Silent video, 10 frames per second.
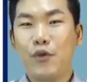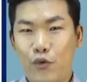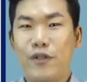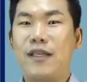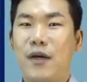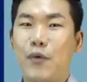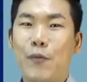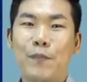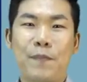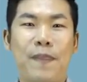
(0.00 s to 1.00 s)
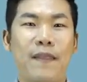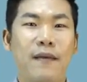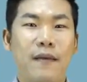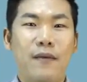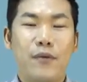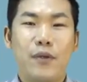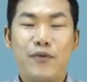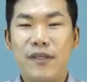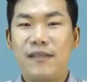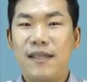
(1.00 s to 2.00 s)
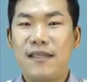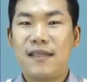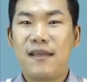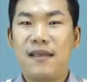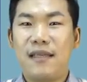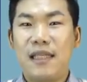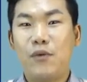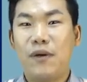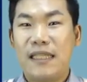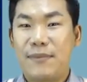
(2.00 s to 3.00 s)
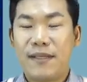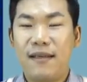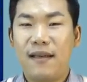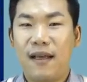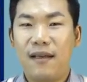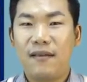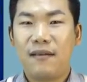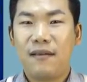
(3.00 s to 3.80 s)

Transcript: 규제하고 그리고 최근에 이제 2월 27일 날